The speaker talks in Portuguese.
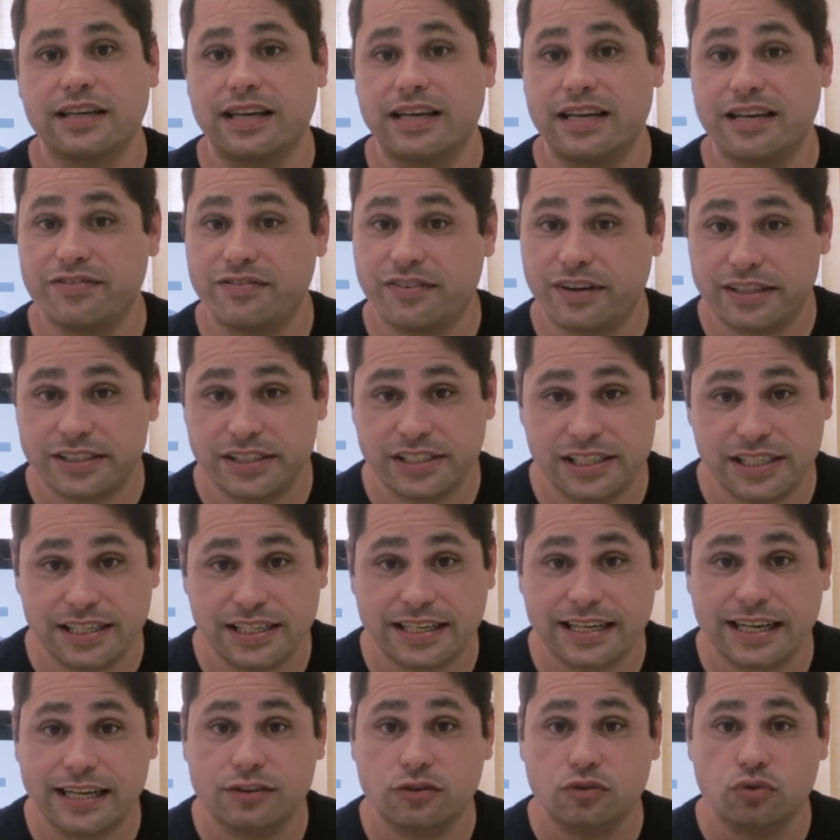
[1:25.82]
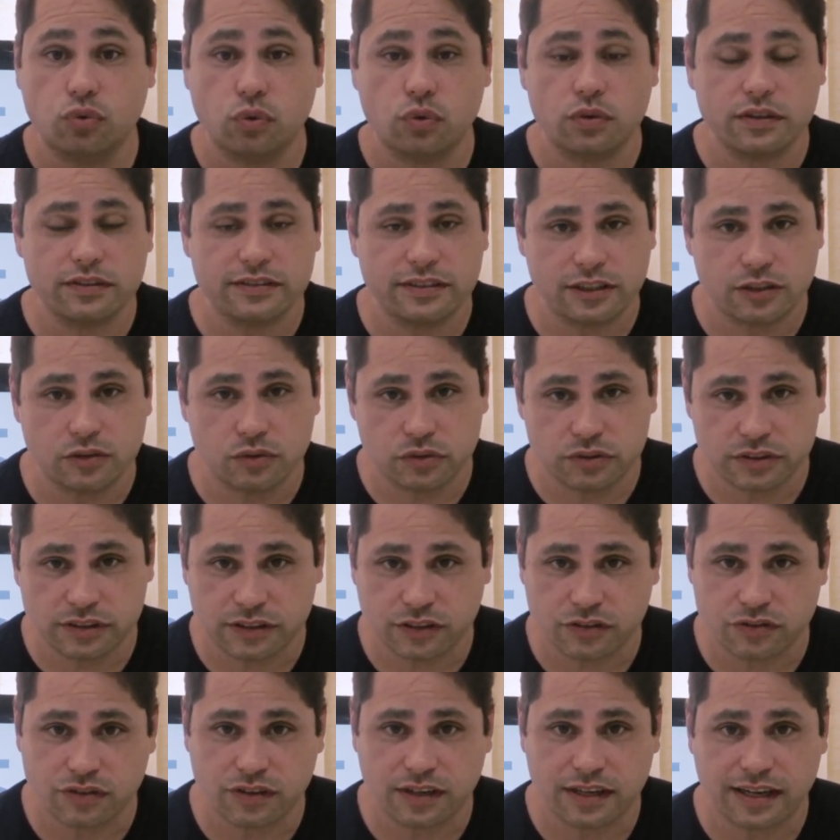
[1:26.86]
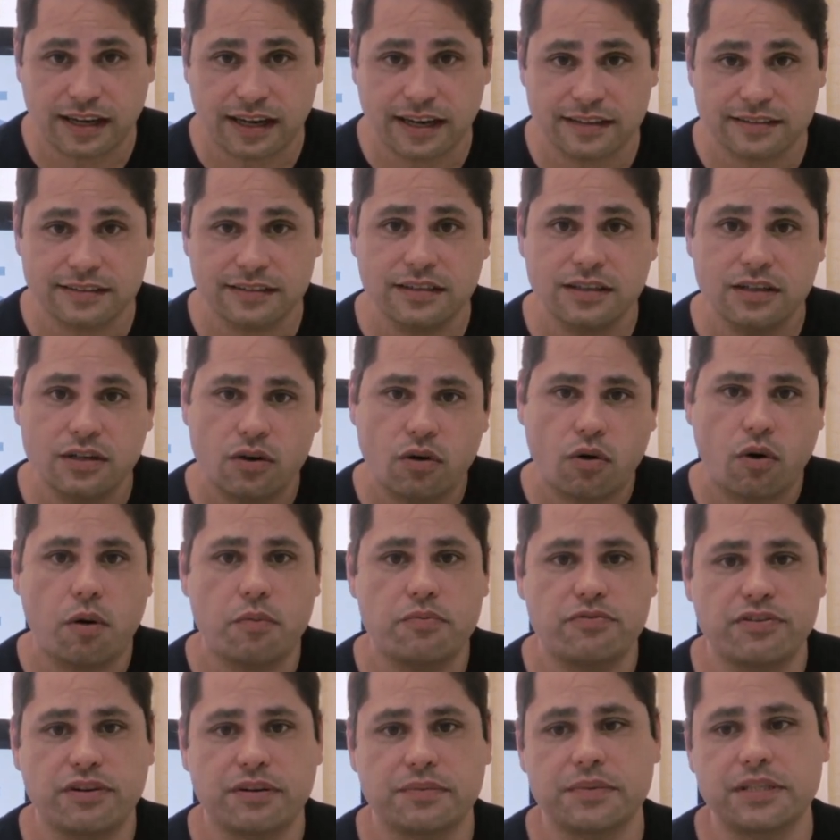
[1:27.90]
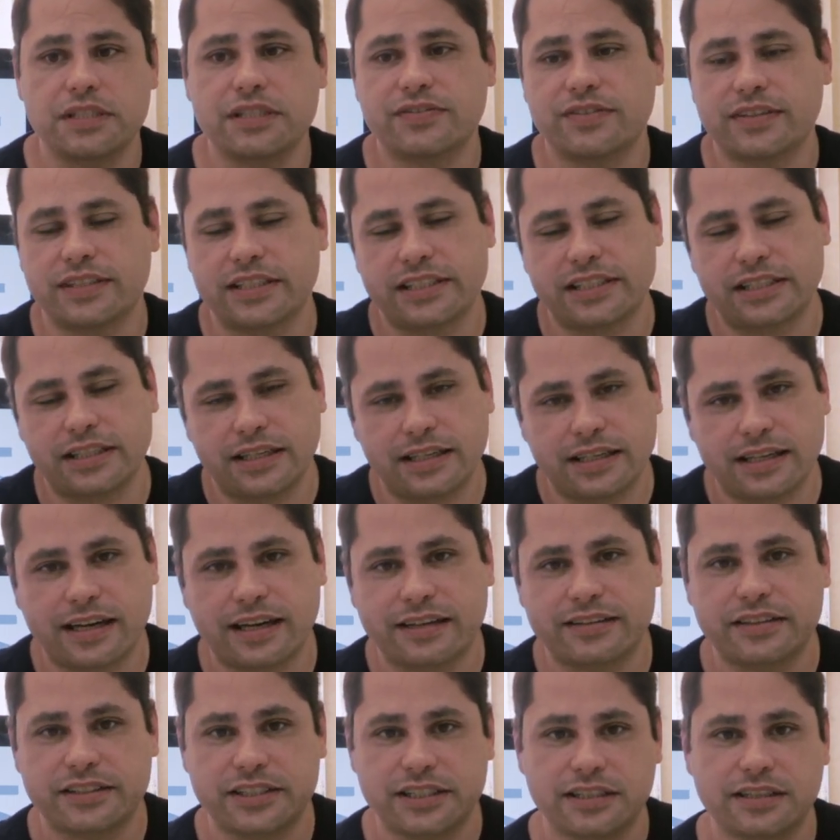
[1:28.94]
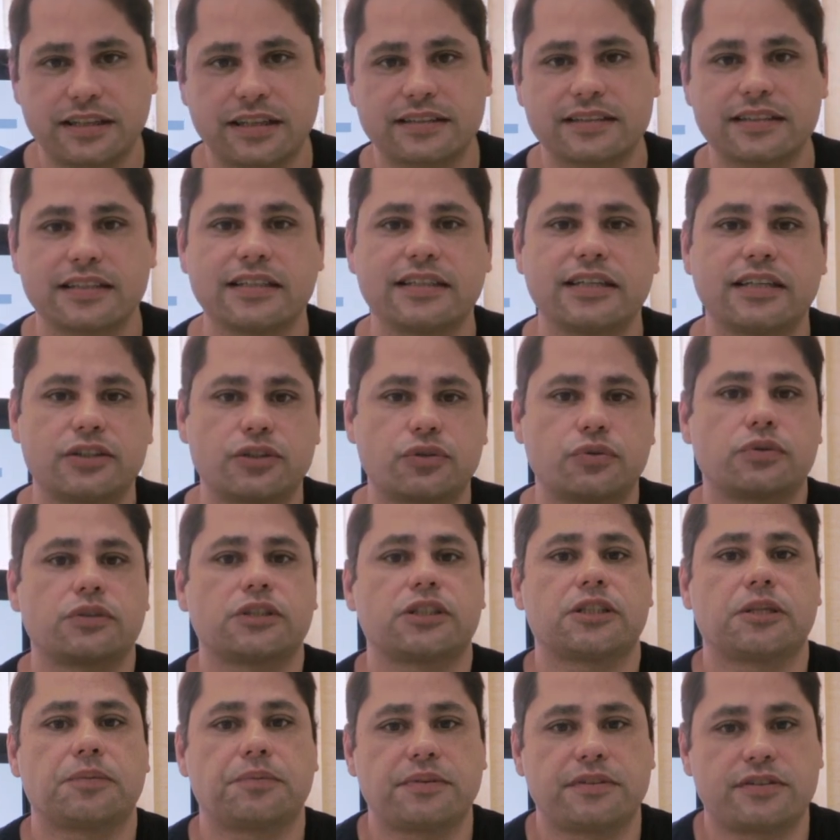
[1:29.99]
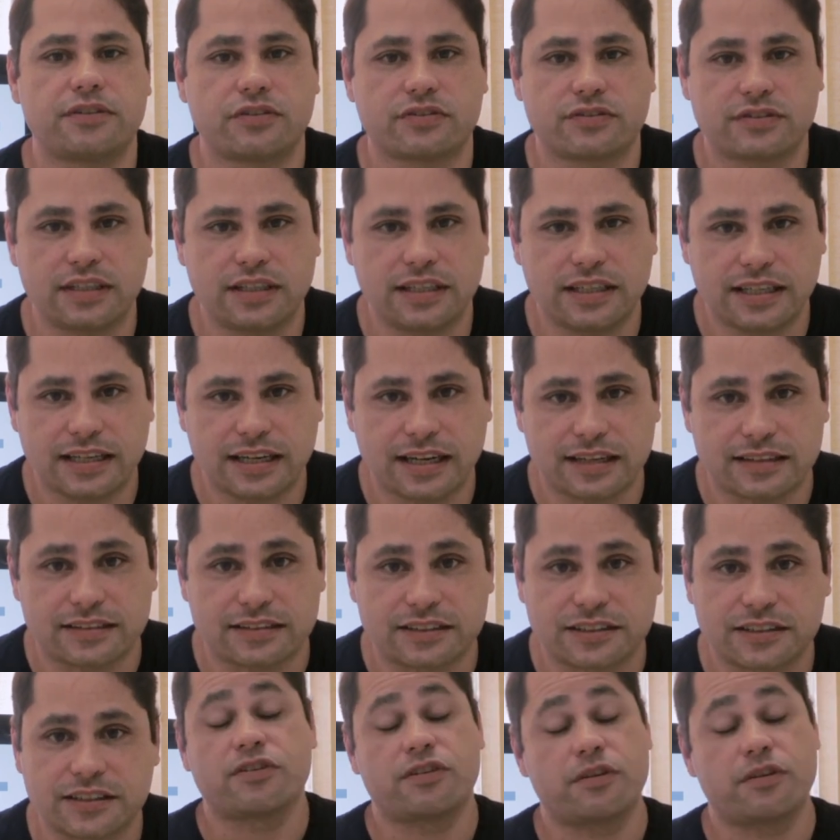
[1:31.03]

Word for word: ele vai desligar todas as luzes da sua casa, obviamente vai deixar ligada a geladeira e as coisas que precisam ser ligadas.